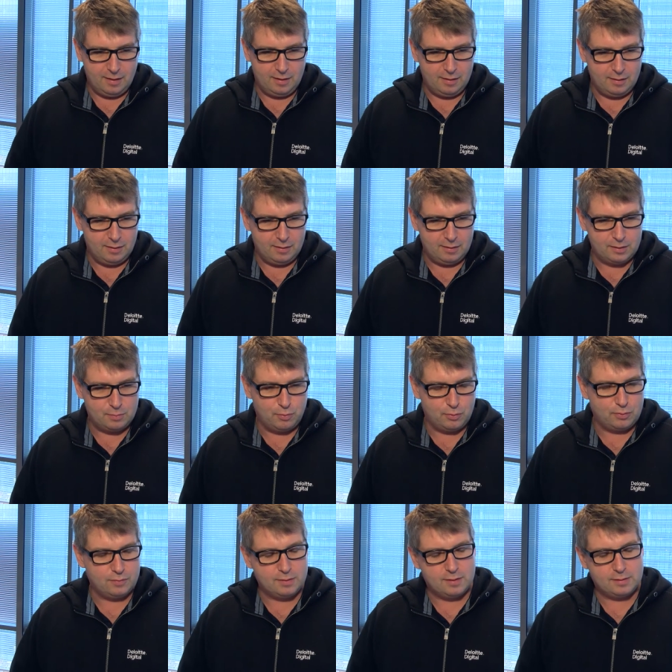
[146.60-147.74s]
e, i z
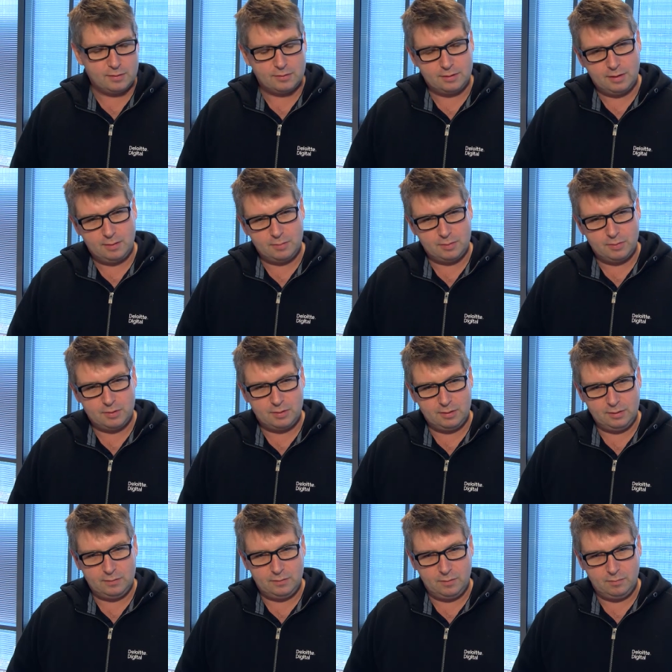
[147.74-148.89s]
punktu widzenia zarządzania
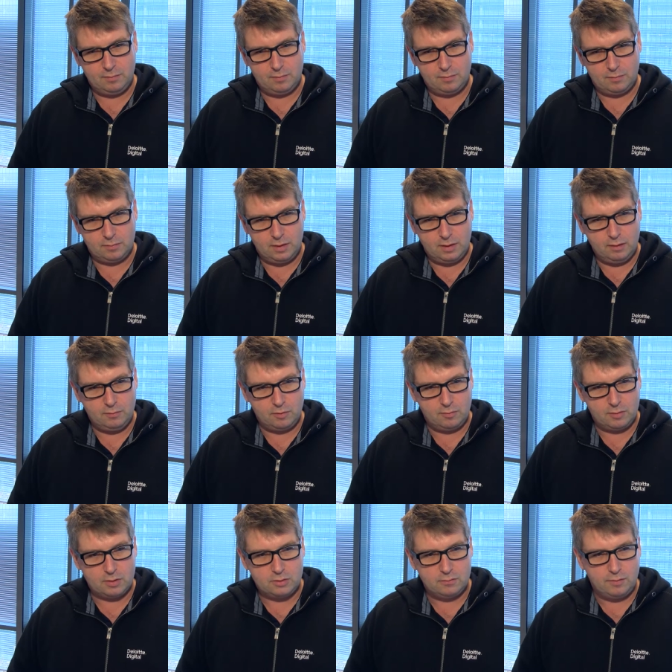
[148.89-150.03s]
bezpieczeństwem
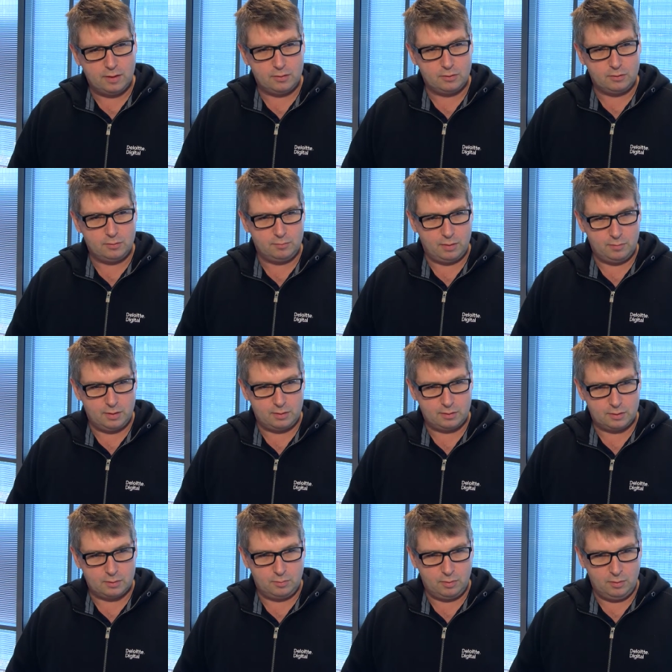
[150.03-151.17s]
teleinformatycznym warto o tym
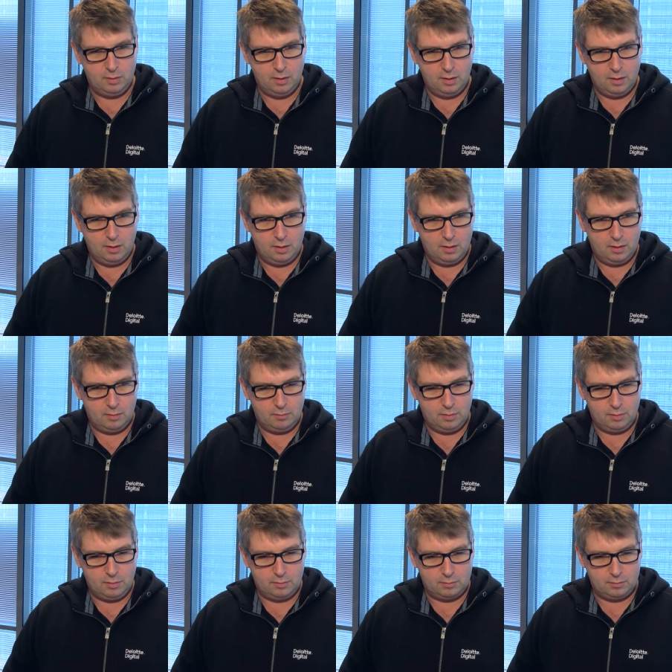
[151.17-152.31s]
pamiętać, bo,
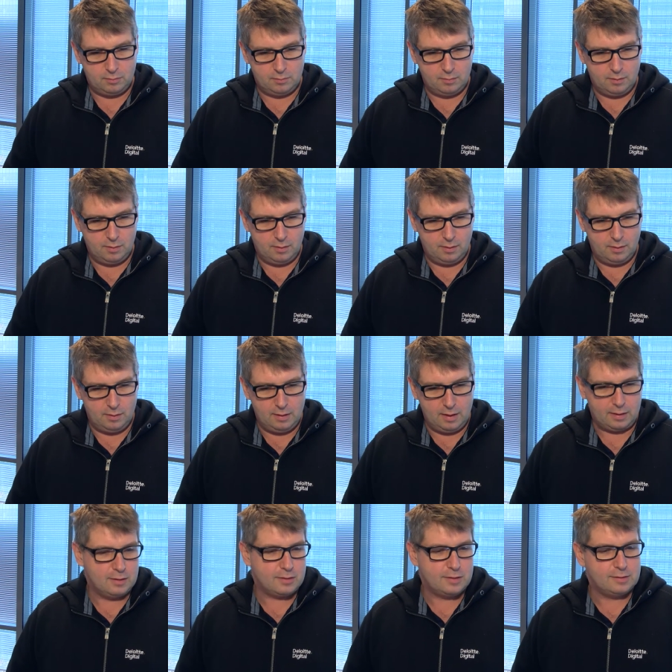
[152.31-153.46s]
bo
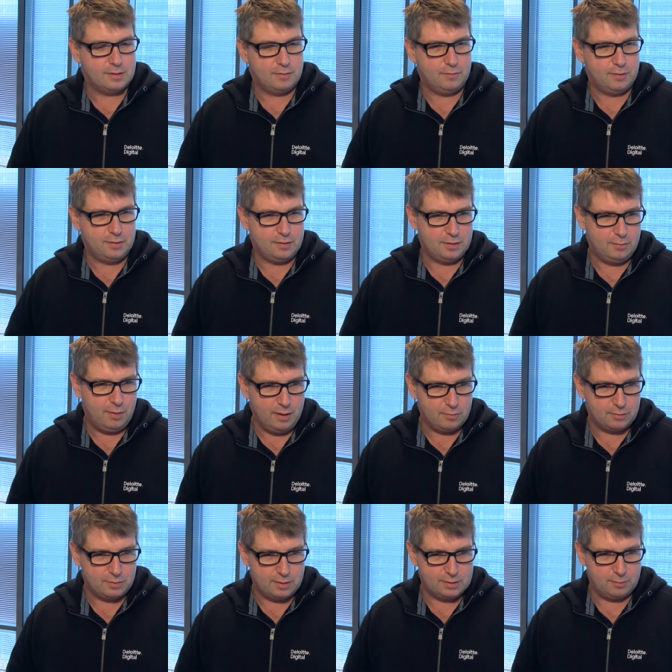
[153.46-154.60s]
jak nasze serwery nie działają,
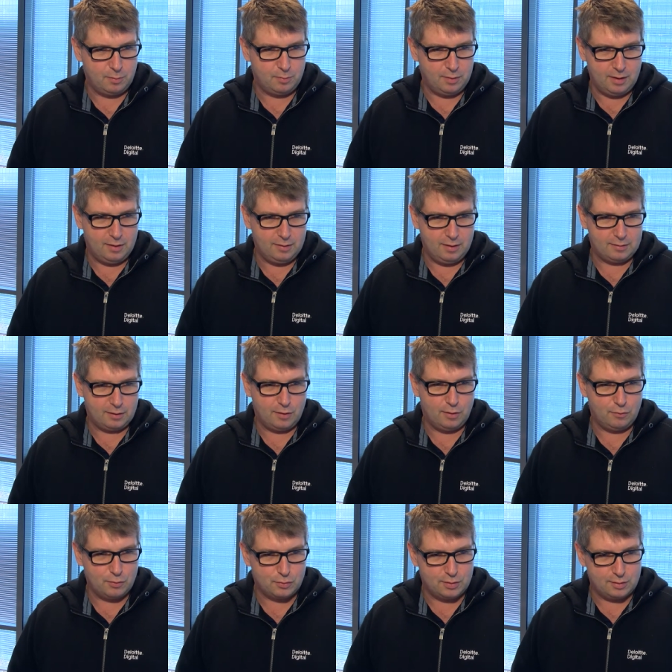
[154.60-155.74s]
to na zapobieganie
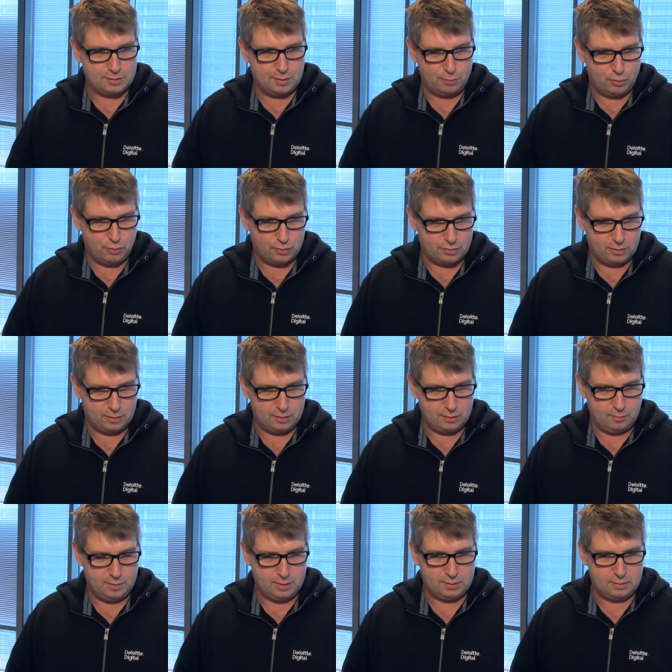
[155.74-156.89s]
atakowi już jest za późno.
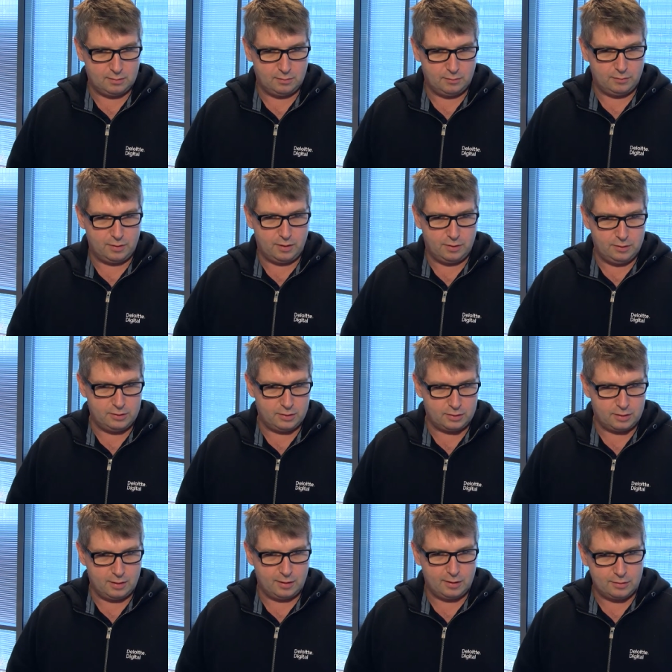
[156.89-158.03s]
Natomiast wykrycie, że
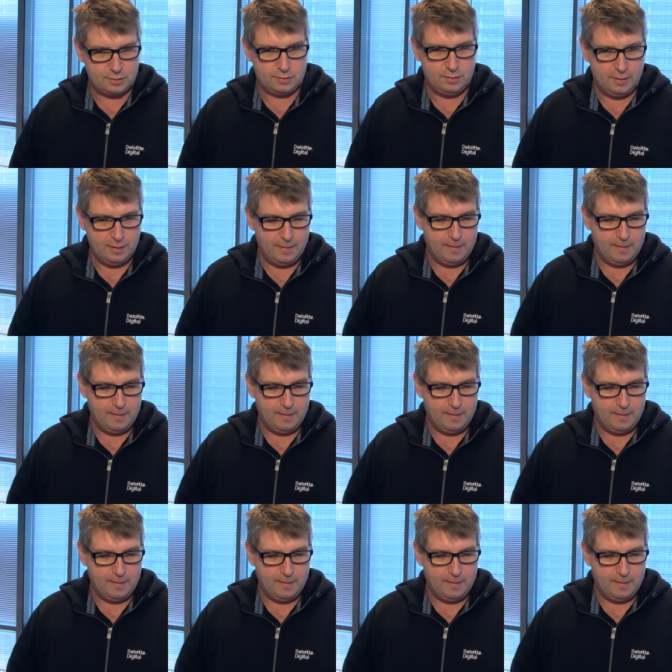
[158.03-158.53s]
hakerzy